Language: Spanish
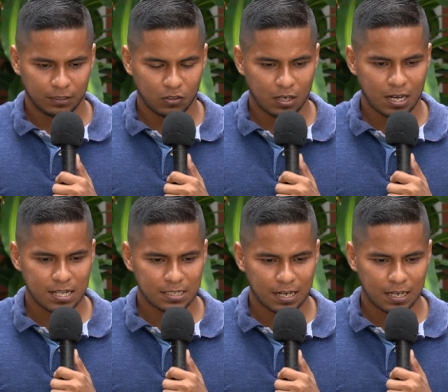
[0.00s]
Y no
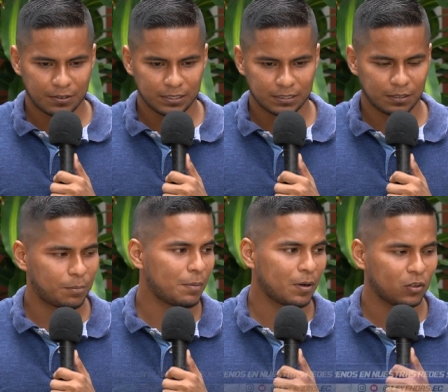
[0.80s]
quería alzar la cabeza.
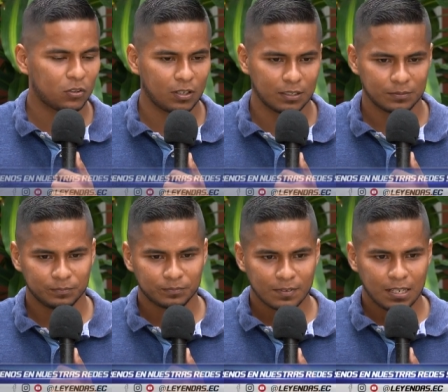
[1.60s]
Después me contó él,
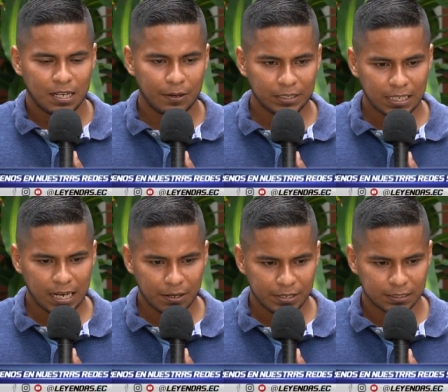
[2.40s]
levanta
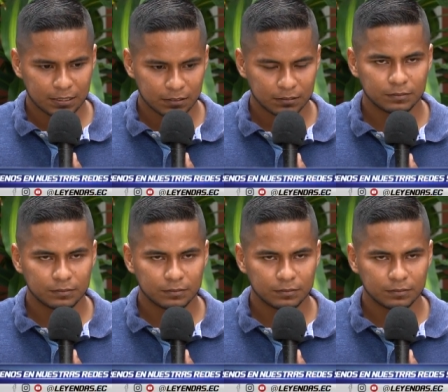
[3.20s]
la cabeza.